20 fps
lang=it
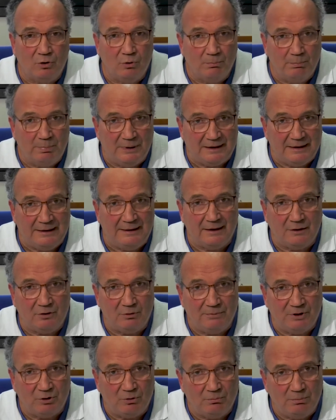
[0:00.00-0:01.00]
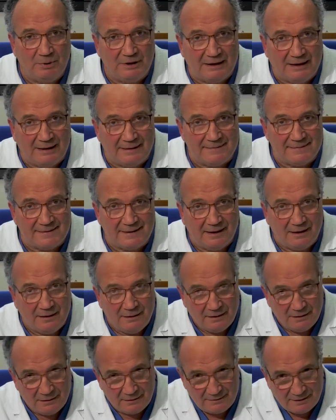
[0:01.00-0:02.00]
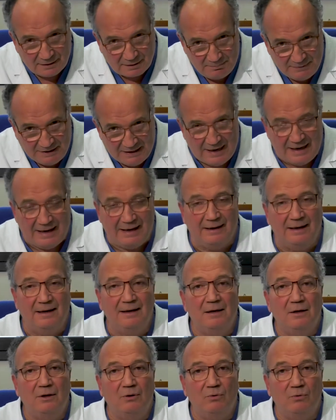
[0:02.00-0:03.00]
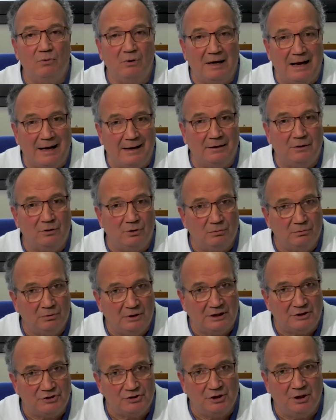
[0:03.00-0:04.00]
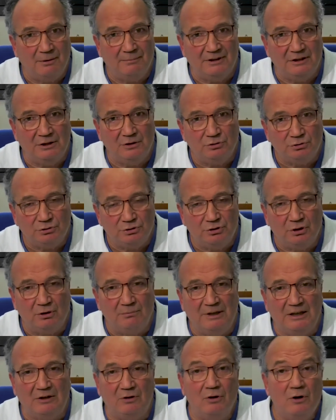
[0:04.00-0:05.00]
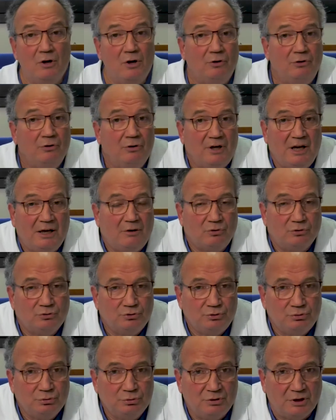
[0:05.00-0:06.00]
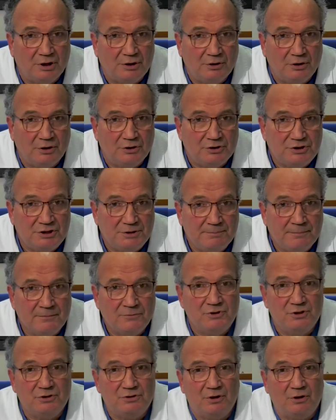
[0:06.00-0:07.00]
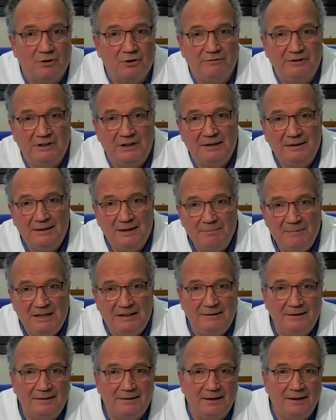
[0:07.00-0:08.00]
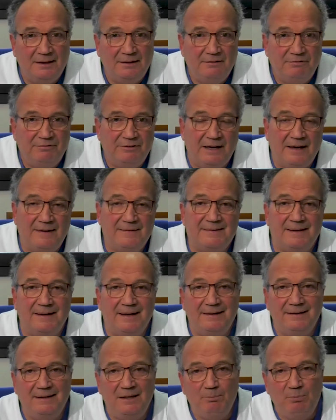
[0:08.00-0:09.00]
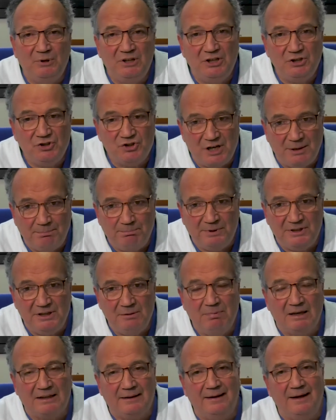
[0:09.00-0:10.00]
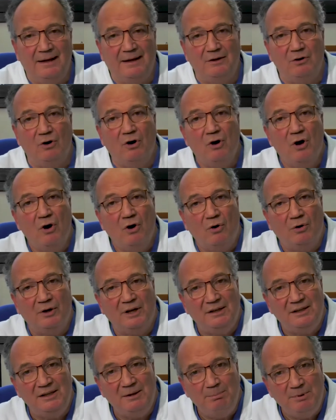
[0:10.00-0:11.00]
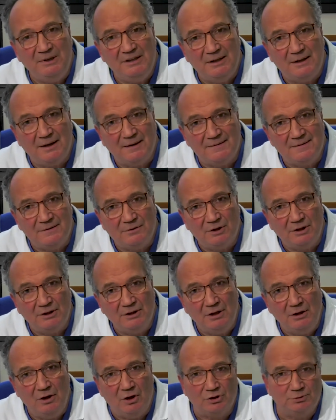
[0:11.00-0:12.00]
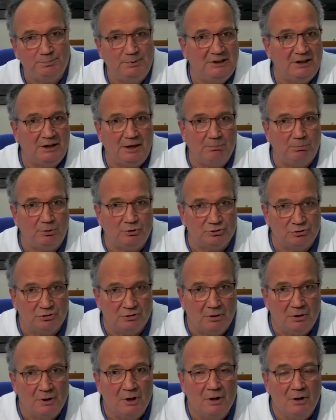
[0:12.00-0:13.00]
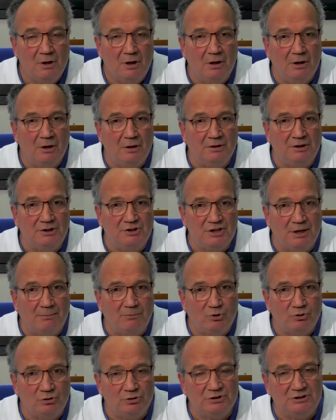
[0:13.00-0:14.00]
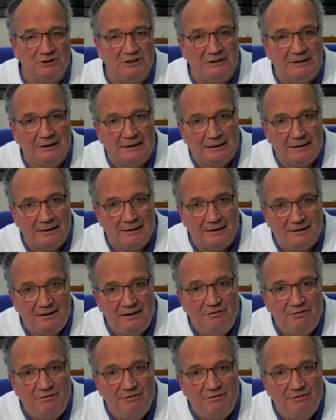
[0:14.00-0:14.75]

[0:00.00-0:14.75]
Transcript: comparire come complicanza terminale un cancro un carcinoma dello stomaco non è conosciuto ad oggi. Ci sono evidentemente delle differenze nei tipi di ceppi di batterio o nei tipi di reazione dell'ospite che possono, eh, diciamo così, eh,